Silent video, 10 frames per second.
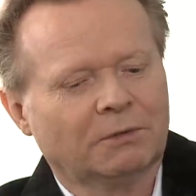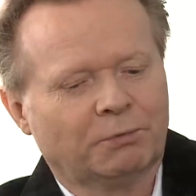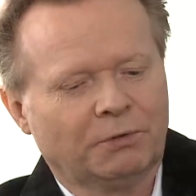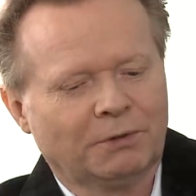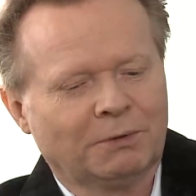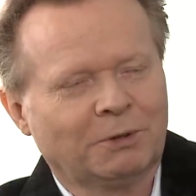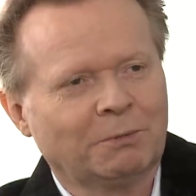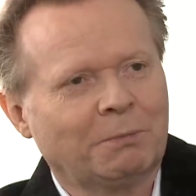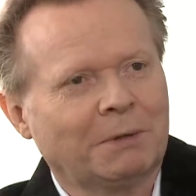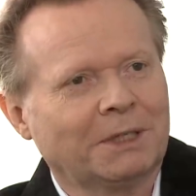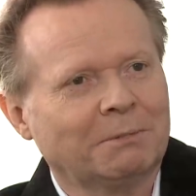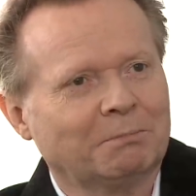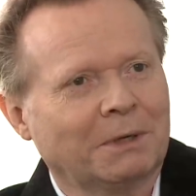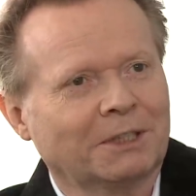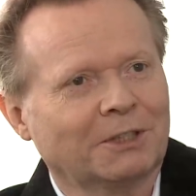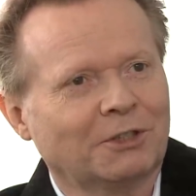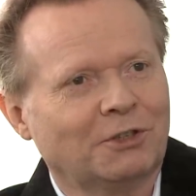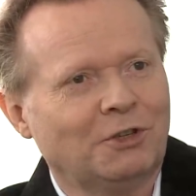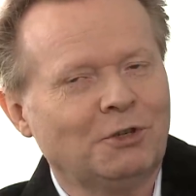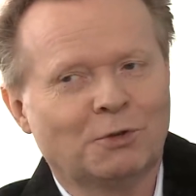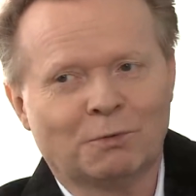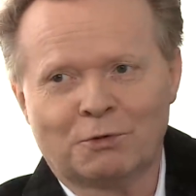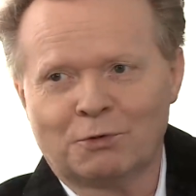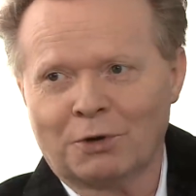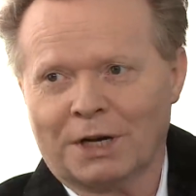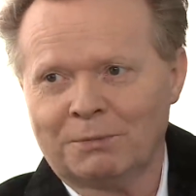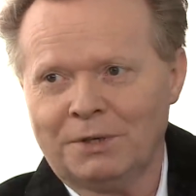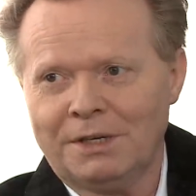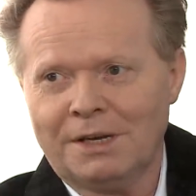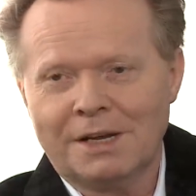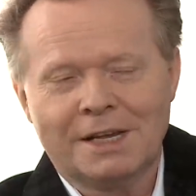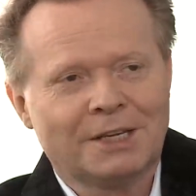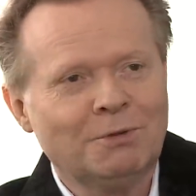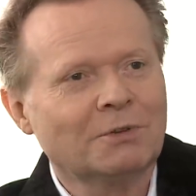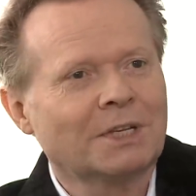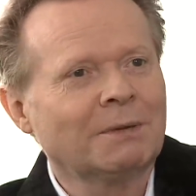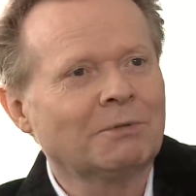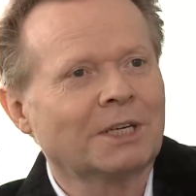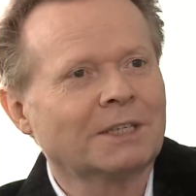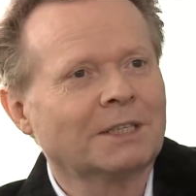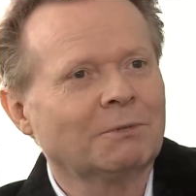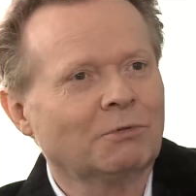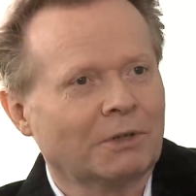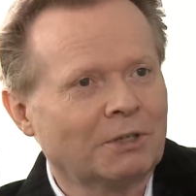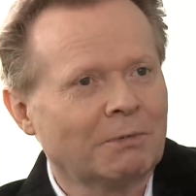przywiozłem sobie parę par jeansów z dziurami i uznałem, że jestem już właśnie